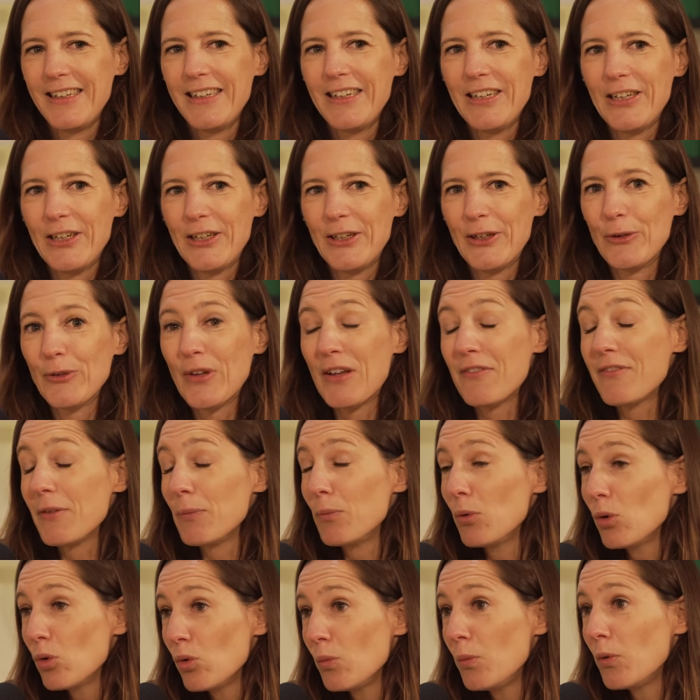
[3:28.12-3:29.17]
on a fait
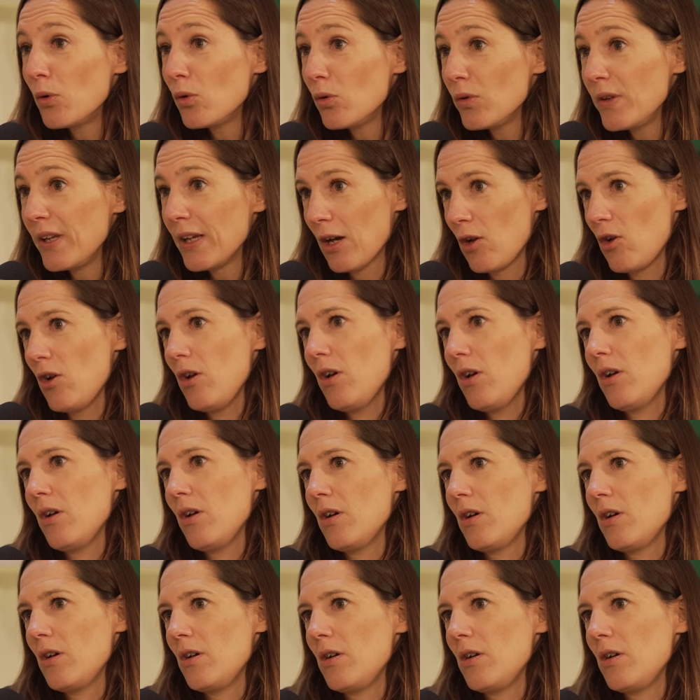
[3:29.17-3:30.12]
beaucoup, beaucoup d'erreurs.